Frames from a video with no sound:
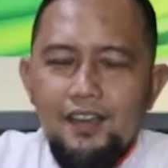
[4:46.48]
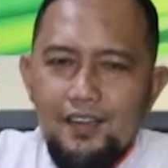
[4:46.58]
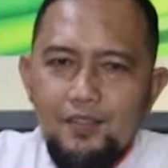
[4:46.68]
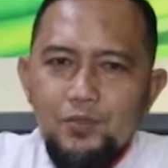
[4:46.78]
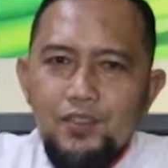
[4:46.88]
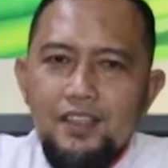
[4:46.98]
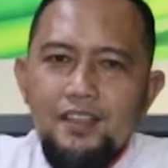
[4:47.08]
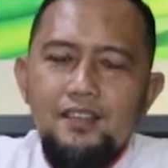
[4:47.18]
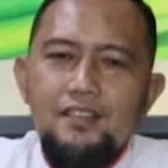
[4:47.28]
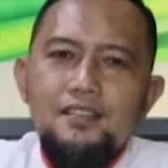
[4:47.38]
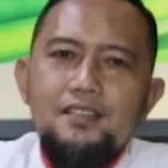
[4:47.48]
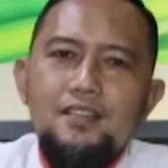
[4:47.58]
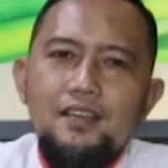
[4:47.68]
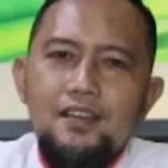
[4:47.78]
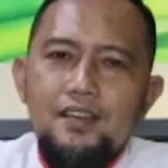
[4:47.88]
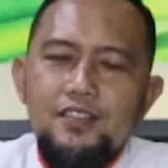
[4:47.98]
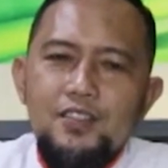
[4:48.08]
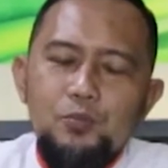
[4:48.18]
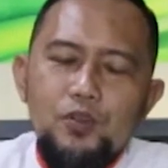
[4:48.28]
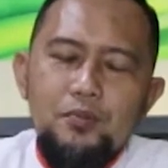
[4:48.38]
Alhamdulillah,
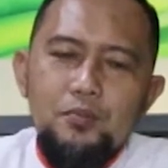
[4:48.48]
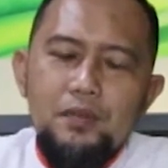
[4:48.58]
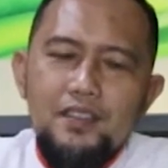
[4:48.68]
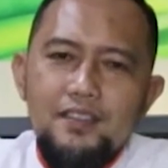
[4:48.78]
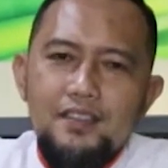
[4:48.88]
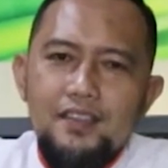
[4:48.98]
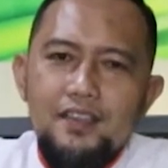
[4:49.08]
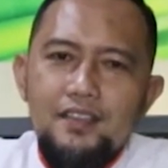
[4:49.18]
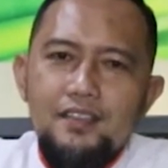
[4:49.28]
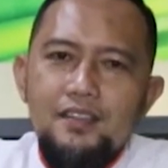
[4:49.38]
Muka Kabupaten Tegal